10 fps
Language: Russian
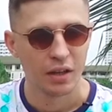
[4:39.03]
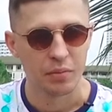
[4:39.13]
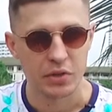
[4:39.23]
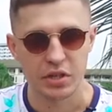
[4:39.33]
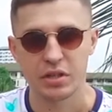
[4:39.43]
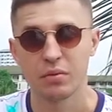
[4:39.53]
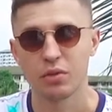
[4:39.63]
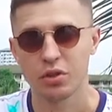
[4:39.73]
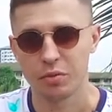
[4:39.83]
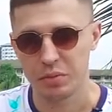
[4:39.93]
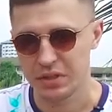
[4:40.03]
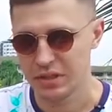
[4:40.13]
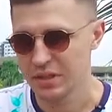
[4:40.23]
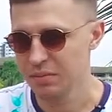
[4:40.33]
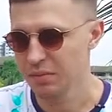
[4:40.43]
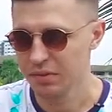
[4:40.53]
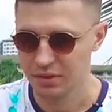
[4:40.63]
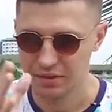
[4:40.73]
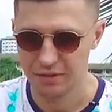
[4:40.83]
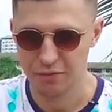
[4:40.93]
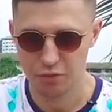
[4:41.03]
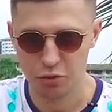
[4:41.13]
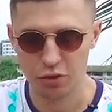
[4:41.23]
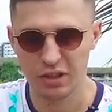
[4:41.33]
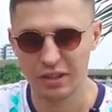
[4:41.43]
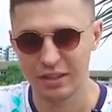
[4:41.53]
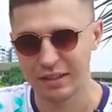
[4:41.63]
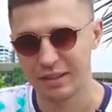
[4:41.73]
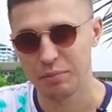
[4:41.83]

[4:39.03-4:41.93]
Мы сейчас немножко посидим, все это